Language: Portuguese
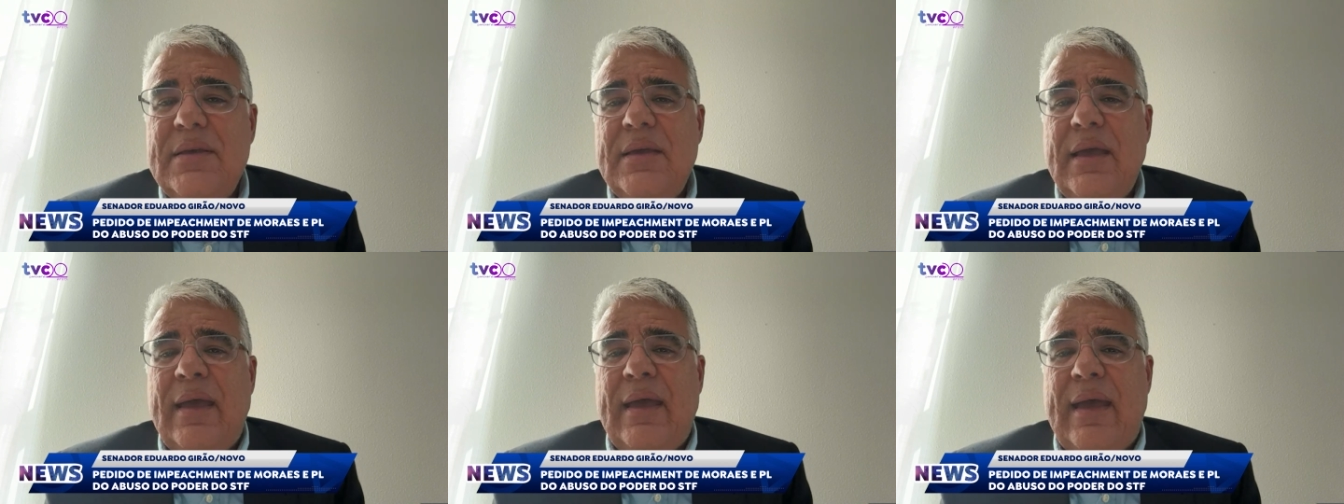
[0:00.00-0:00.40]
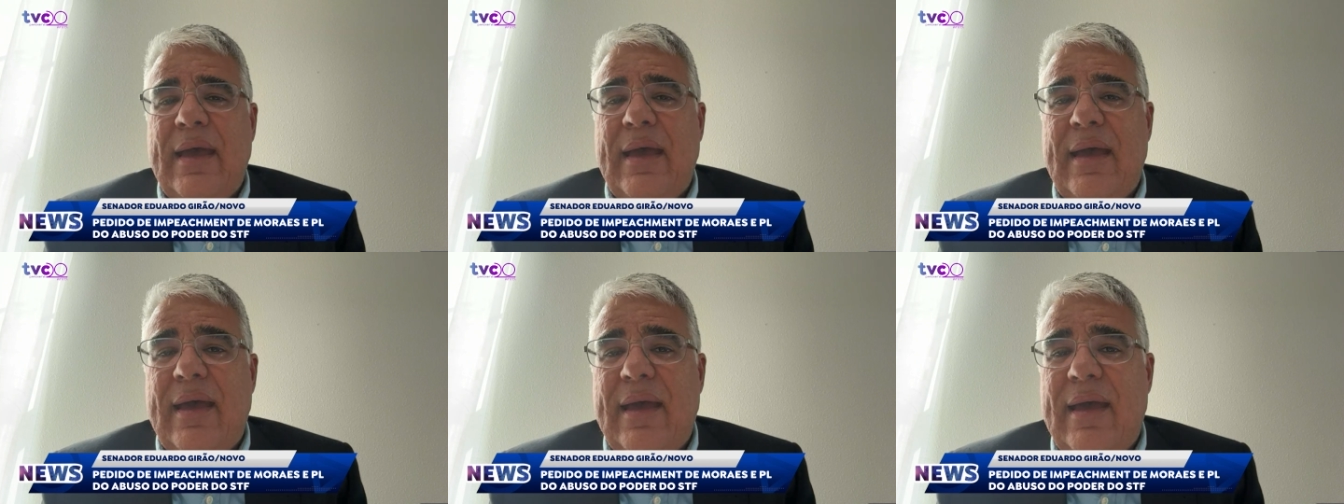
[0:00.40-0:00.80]

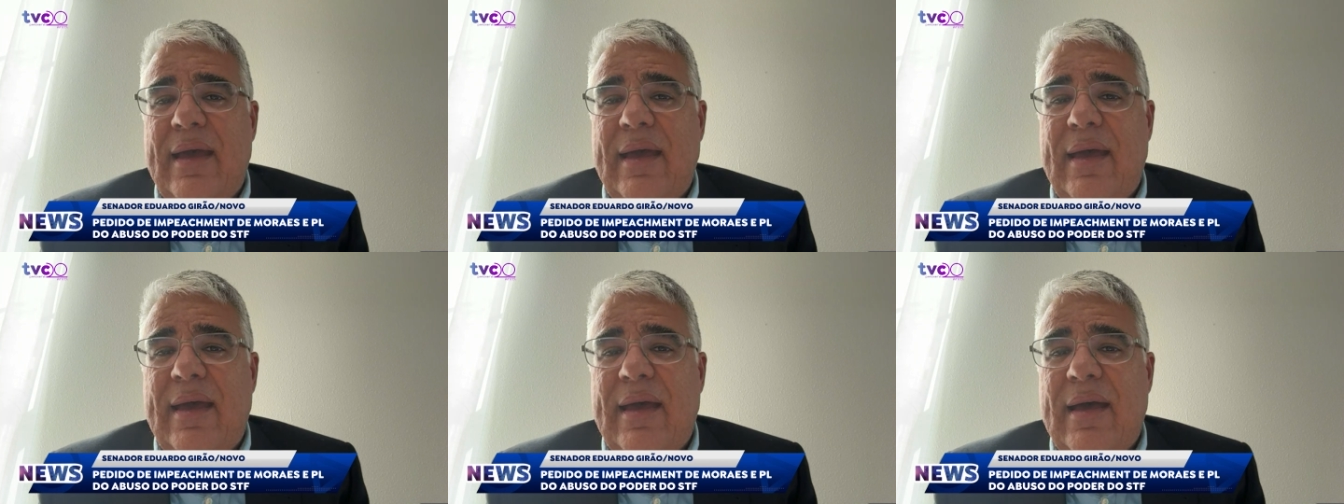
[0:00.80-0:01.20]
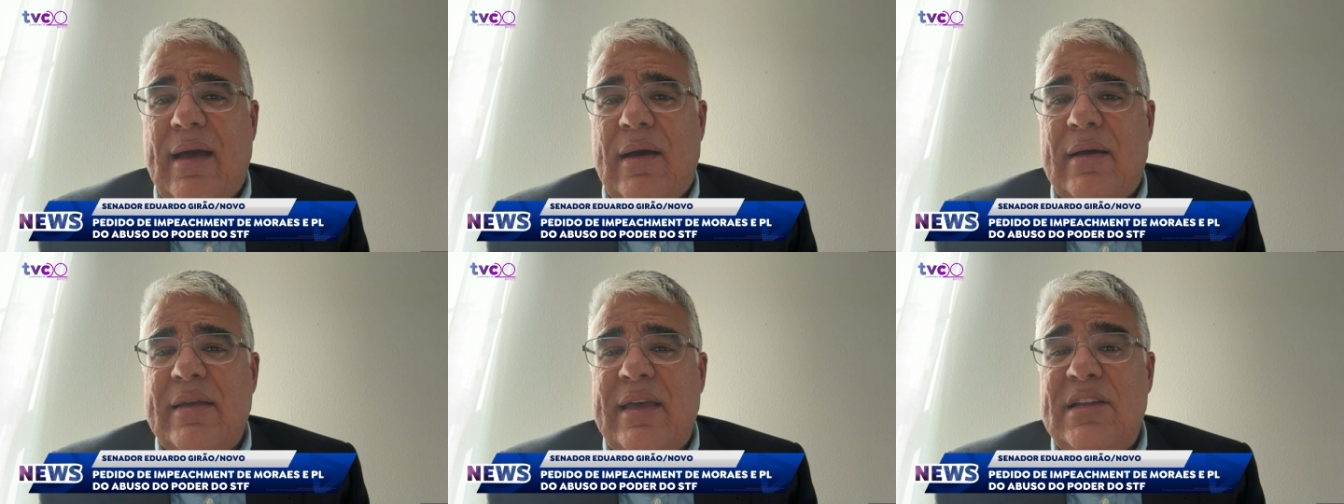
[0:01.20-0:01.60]
é,
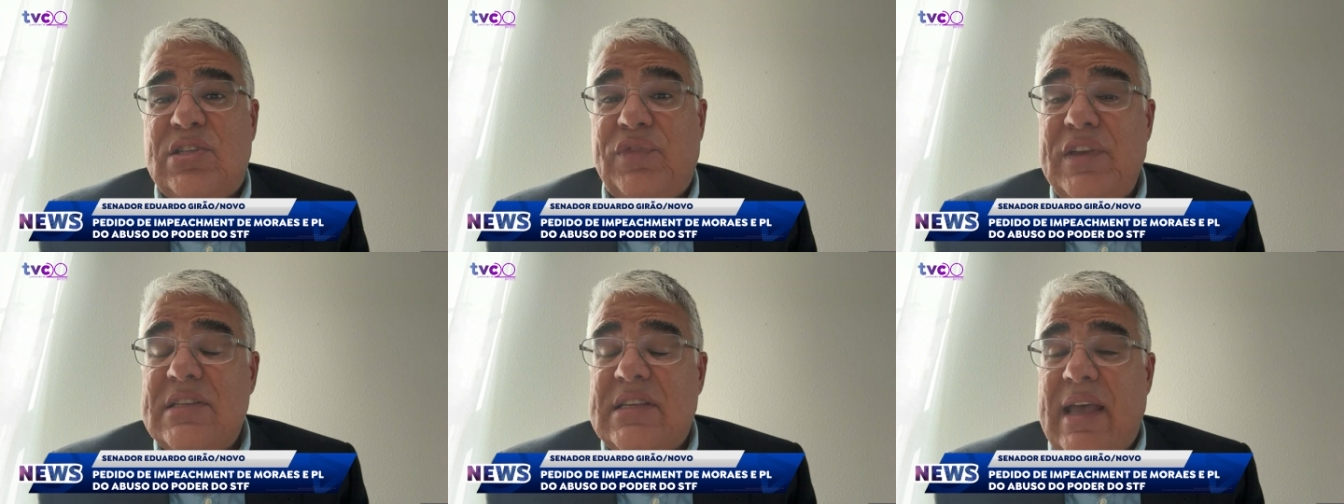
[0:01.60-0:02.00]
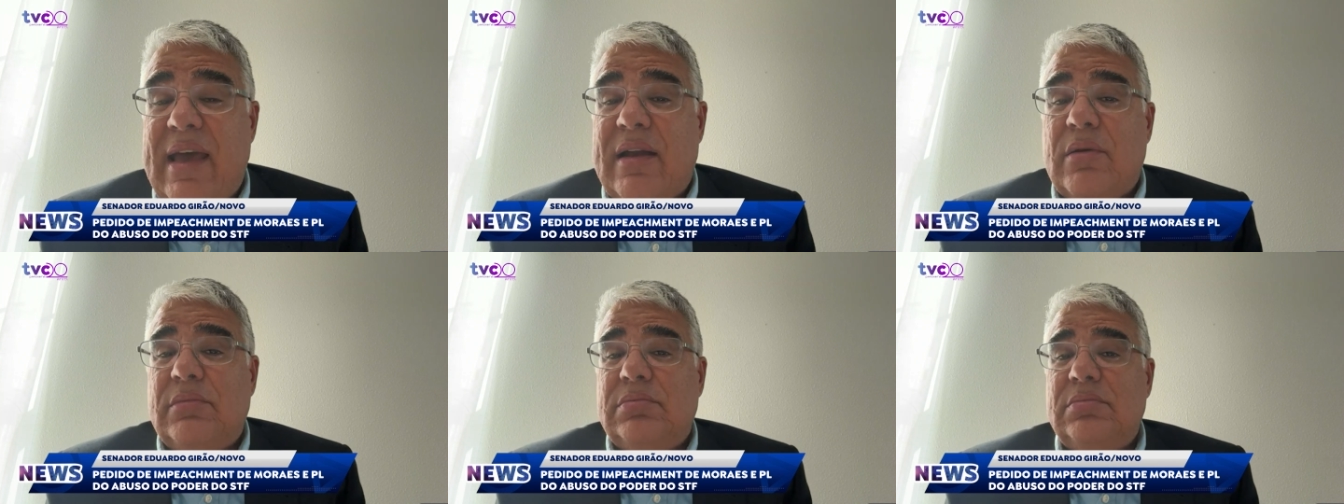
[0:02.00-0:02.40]
eles
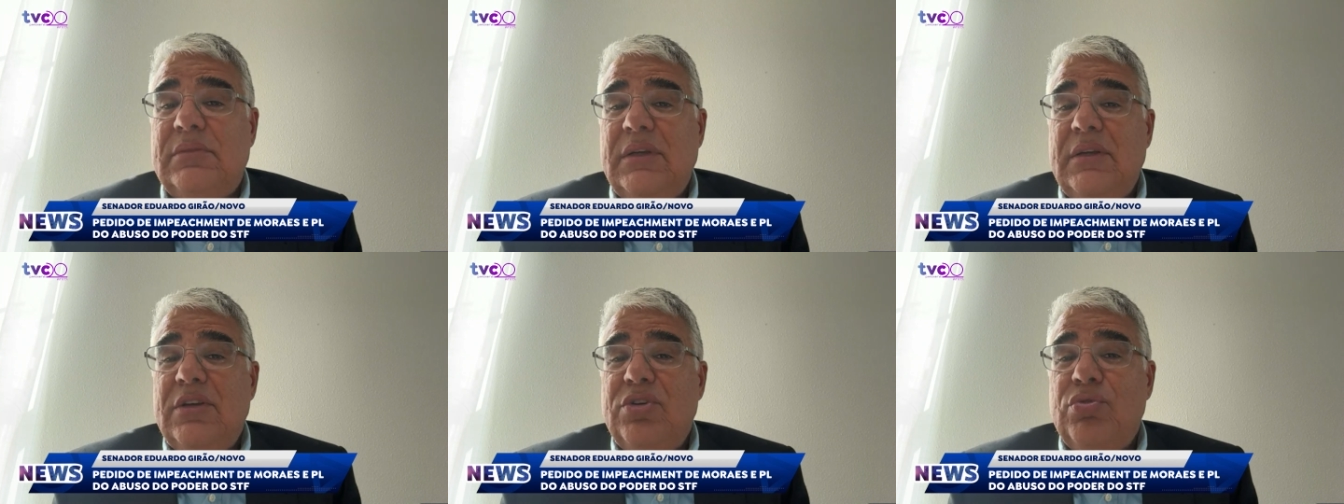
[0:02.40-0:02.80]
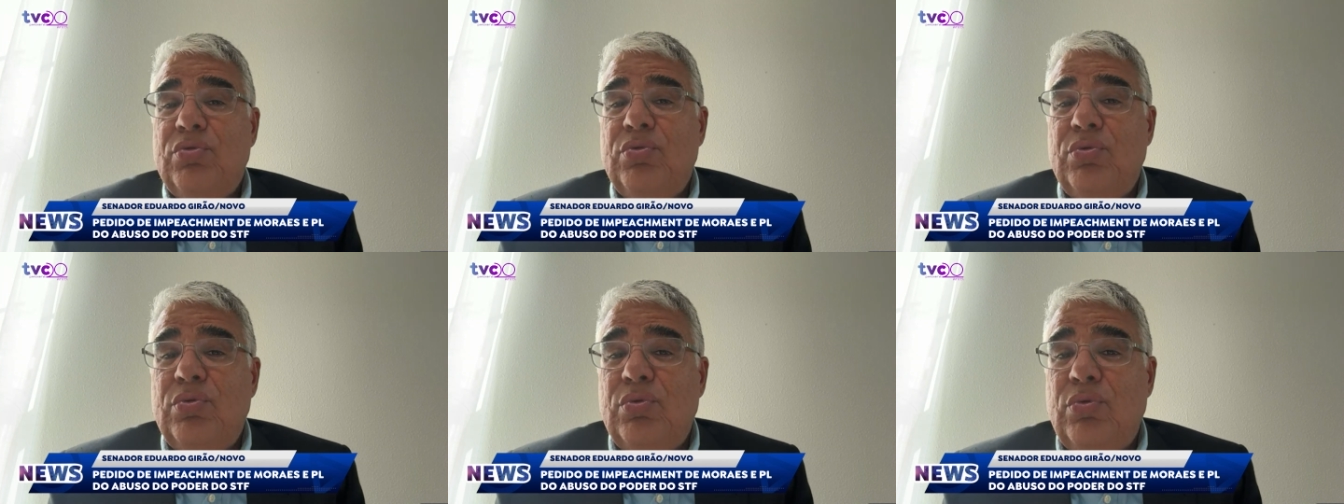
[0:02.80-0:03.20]
fizeram,
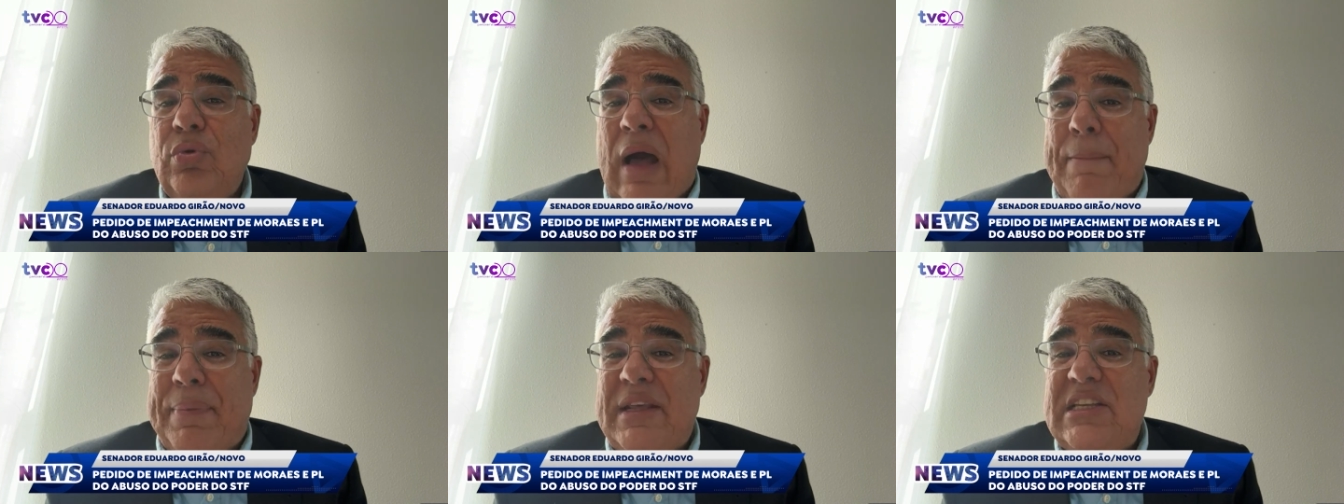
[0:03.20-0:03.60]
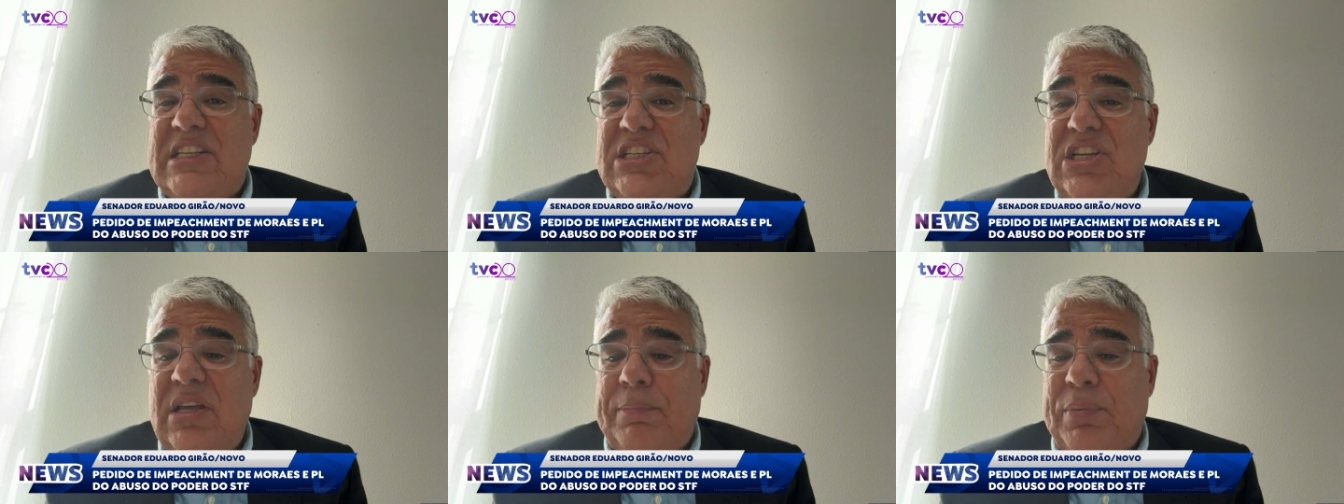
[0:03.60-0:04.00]
um, a
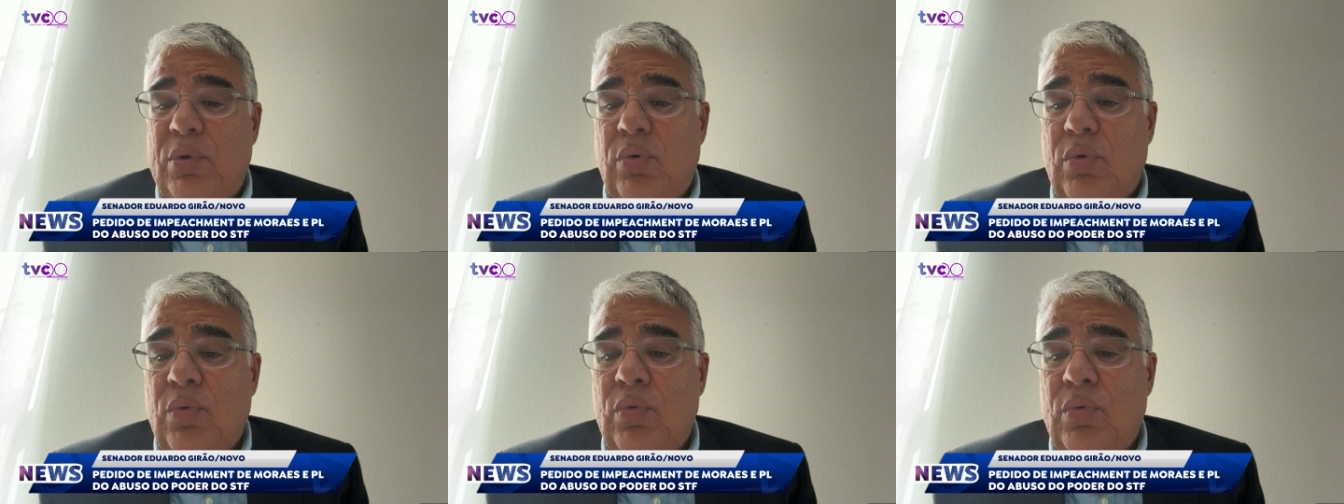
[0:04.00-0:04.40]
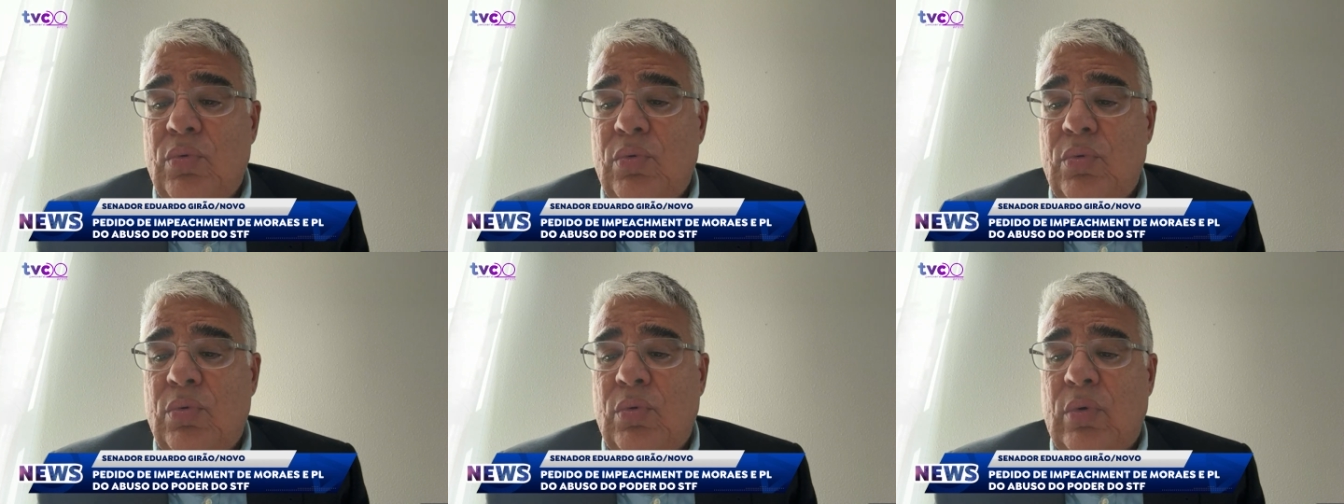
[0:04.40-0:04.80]
princípio,
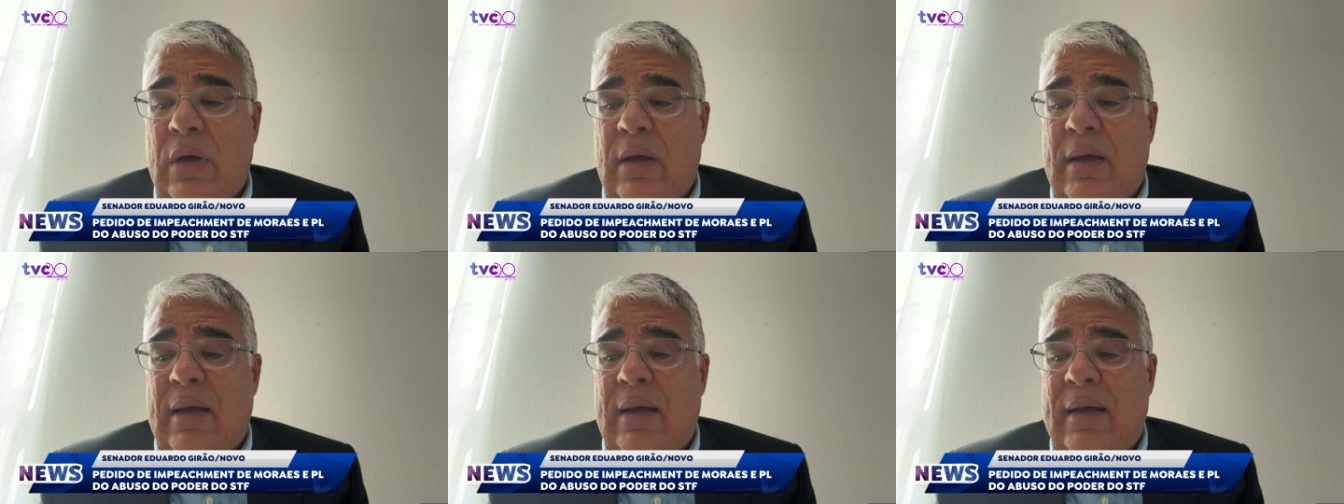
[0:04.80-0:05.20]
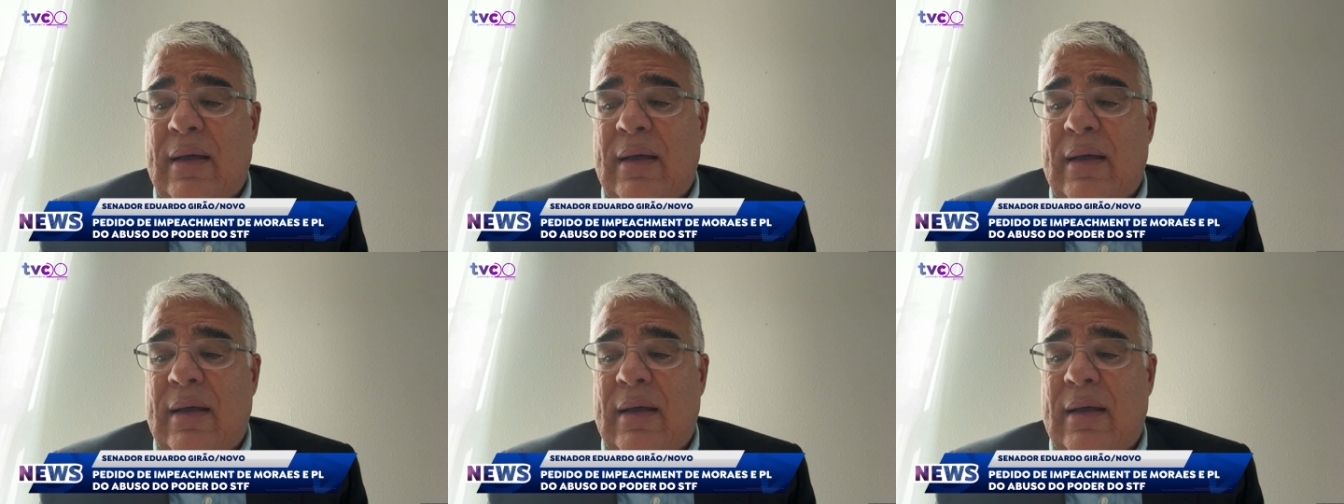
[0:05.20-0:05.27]
um, a,